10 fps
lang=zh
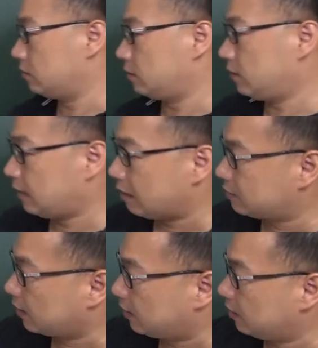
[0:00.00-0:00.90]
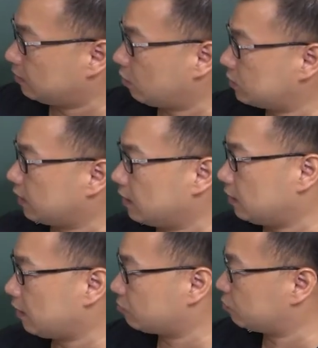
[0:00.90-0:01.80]
就是要乘二都乘
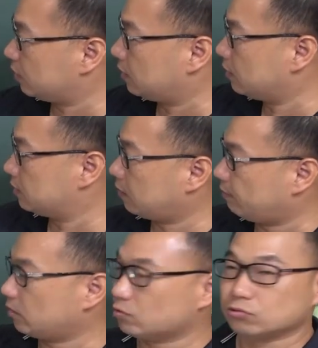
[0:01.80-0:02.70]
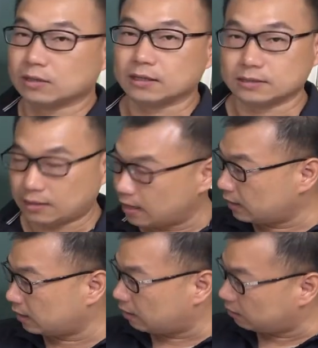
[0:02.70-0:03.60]
二，要除二这里面都除二是可以
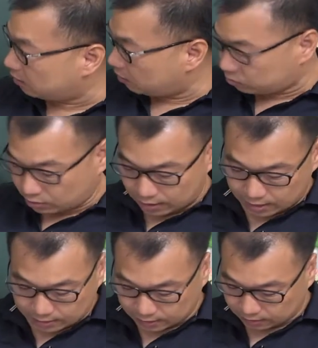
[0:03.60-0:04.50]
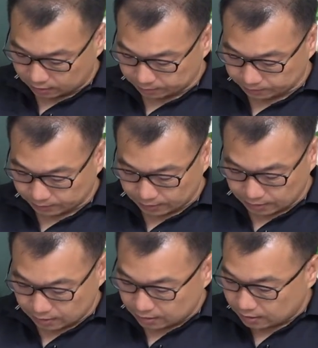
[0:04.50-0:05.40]
的哦。所以 a 可以哈、哦。
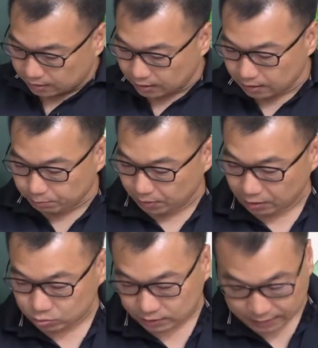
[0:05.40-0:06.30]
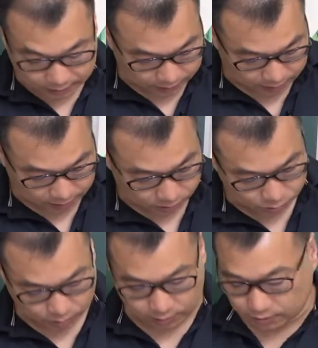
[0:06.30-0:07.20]
那 b 选项给的是
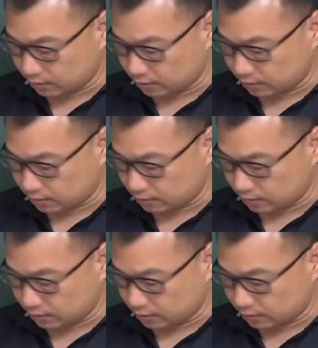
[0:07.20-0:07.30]
说，